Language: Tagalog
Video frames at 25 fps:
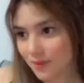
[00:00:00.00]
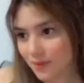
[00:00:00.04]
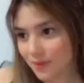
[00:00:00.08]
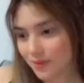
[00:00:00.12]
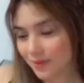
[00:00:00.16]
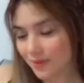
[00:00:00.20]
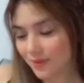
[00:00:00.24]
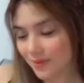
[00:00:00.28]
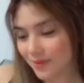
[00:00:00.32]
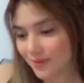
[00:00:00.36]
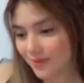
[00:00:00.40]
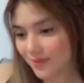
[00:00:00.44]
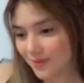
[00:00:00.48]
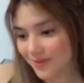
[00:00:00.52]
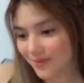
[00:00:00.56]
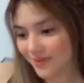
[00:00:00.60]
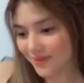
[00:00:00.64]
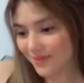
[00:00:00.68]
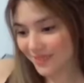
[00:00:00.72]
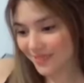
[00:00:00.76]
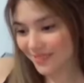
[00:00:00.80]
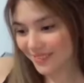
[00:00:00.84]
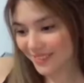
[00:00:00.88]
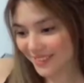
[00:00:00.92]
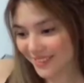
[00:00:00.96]
Misis
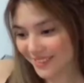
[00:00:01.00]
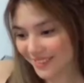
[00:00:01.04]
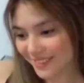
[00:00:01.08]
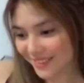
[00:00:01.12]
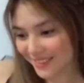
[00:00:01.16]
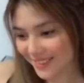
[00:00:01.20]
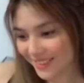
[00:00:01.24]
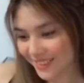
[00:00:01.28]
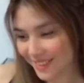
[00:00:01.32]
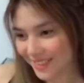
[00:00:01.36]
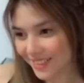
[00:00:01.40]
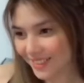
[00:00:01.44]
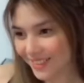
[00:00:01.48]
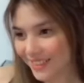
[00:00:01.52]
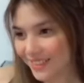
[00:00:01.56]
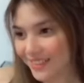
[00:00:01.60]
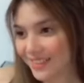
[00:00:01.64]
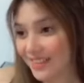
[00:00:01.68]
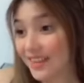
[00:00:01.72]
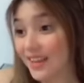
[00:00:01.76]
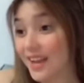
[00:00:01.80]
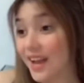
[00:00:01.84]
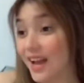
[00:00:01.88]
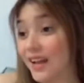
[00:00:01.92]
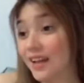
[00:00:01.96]
nga talaga kita.
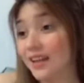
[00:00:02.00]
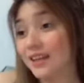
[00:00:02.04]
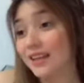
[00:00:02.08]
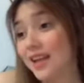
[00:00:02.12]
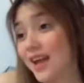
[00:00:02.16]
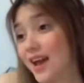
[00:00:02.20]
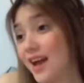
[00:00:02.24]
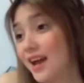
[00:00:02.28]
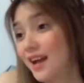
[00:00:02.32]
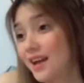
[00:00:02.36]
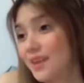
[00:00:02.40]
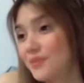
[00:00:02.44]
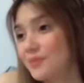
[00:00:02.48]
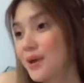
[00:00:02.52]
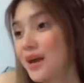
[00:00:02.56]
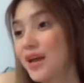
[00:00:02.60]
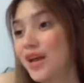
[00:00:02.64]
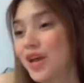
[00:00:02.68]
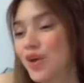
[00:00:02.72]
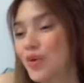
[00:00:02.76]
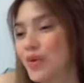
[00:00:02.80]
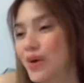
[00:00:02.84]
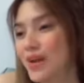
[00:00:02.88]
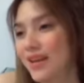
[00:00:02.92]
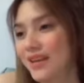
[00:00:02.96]
Kaya
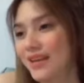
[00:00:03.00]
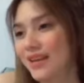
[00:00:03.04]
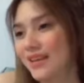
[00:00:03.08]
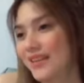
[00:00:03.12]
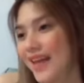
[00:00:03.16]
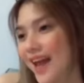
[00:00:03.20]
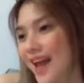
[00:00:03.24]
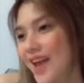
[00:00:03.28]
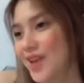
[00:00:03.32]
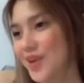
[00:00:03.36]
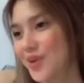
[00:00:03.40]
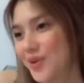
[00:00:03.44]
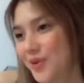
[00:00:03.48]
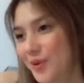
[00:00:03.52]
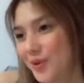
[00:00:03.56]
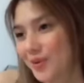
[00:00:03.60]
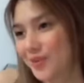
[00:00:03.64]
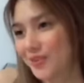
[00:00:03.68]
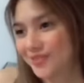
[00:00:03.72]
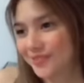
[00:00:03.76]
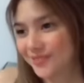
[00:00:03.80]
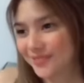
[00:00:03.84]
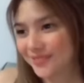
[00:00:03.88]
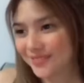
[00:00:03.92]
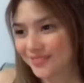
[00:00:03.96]
kailangan maghiwalay na
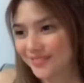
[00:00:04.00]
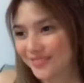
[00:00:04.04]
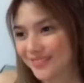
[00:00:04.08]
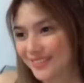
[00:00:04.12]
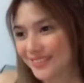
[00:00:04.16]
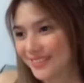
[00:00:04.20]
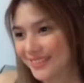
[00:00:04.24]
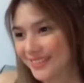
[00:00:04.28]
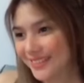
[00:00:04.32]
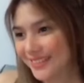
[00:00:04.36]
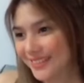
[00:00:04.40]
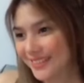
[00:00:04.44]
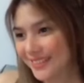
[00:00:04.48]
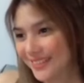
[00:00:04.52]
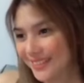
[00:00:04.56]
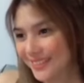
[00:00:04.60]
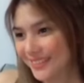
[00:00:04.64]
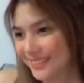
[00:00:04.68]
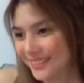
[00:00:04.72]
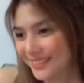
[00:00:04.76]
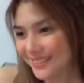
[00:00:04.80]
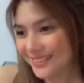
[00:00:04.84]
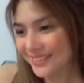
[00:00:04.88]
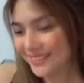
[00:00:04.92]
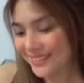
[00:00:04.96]
tayo.
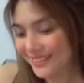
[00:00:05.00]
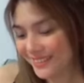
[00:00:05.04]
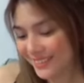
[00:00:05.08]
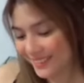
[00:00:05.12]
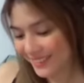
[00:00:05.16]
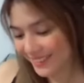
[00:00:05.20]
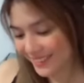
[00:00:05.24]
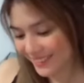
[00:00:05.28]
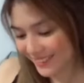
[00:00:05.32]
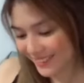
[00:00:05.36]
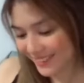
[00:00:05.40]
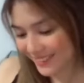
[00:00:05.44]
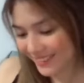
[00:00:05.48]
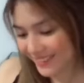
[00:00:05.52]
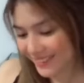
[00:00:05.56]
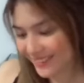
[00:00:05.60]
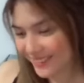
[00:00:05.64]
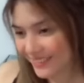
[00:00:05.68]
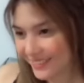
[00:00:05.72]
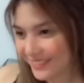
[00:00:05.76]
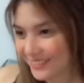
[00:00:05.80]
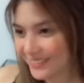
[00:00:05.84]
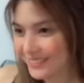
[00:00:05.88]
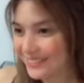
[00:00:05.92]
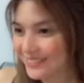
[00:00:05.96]
Grabe naman,
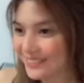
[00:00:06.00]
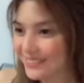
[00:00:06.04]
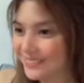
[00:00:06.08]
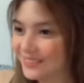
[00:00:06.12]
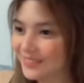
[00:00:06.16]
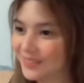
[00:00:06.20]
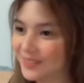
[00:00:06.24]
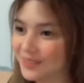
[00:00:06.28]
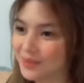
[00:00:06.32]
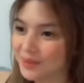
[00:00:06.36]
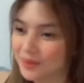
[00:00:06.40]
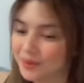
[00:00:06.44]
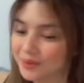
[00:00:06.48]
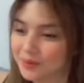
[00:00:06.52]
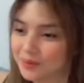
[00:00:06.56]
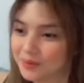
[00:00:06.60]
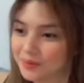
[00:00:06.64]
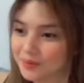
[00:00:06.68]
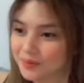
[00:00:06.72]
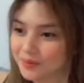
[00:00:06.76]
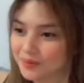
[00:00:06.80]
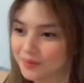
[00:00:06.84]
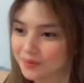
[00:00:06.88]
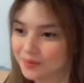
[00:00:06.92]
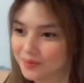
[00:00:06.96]
hiwalay agad. Ang bilis
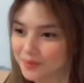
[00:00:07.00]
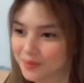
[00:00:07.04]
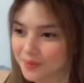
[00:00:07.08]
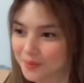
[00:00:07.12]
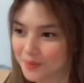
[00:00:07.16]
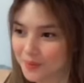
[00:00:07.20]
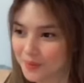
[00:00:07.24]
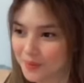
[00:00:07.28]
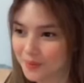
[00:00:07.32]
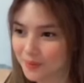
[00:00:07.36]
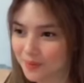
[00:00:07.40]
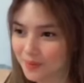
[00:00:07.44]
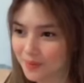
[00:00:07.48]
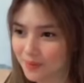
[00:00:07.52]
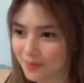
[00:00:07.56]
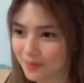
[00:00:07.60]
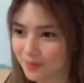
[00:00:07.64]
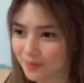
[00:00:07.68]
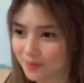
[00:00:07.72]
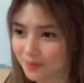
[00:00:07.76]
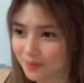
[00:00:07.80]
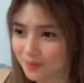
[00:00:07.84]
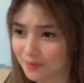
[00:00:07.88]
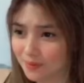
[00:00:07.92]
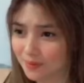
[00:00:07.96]
naman.
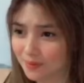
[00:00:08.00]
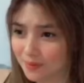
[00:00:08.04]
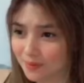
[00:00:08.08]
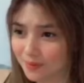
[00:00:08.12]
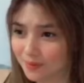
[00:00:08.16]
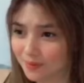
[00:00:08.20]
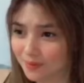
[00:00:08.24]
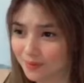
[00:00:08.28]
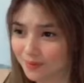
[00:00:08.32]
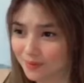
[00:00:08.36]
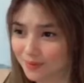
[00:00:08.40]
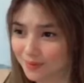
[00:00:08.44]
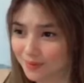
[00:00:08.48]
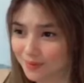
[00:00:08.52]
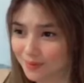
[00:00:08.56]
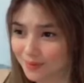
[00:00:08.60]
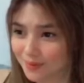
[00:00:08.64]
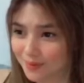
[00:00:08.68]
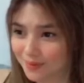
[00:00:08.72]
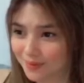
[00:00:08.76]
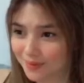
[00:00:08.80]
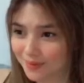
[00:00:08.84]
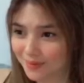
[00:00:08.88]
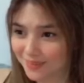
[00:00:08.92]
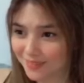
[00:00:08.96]
Paano kung gusto ko
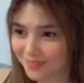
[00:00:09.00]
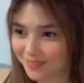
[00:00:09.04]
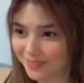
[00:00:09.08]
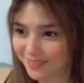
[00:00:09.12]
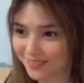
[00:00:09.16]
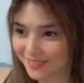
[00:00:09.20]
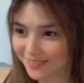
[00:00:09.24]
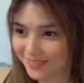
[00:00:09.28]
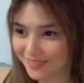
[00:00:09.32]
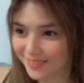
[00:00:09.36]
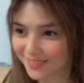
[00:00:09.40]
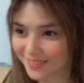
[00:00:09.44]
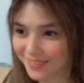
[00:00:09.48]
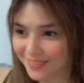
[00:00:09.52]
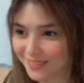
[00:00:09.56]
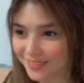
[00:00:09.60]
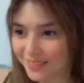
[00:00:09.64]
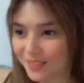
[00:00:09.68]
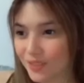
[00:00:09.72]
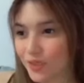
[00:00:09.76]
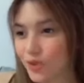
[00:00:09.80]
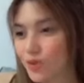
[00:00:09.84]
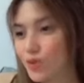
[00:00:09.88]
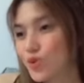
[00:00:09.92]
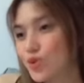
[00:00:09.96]
nakasal tayong dalawa?
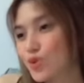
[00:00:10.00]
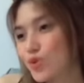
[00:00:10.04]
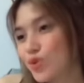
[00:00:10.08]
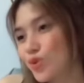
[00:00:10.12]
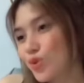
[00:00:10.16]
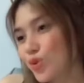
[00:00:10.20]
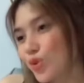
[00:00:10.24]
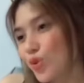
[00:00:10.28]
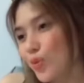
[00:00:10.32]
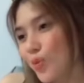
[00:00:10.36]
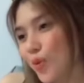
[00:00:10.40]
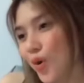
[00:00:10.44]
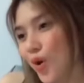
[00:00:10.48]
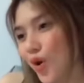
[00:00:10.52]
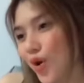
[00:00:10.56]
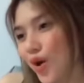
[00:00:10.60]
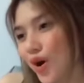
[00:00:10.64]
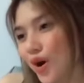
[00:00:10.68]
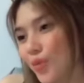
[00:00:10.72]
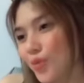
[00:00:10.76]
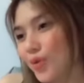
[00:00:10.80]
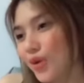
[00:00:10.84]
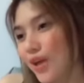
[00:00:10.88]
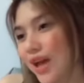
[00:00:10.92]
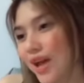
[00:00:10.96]
Gusto
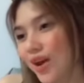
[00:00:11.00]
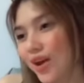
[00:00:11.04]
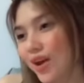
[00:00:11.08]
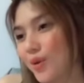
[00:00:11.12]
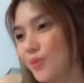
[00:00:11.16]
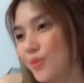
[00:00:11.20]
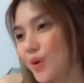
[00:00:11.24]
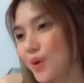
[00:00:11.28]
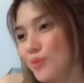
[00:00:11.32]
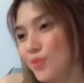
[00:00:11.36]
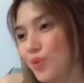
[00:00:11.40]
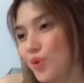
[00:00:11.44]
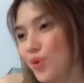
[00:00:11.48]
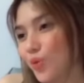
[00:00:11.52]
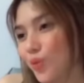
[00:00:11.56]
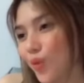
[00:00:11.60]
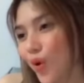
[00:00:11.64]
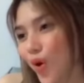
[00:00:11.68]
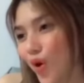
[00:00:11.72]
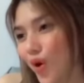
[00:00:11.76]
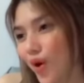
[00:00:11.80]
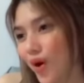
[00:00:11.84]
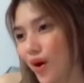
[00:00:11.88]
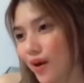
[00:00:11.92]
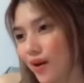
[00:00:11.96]
mo? Tagayin ko yung
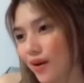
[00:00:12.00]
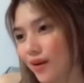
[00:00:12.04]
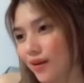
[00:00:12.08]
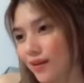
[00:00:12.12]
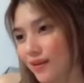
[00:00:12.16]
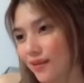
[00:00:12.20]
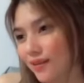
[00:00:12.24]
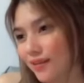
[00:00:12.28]
abdo mo?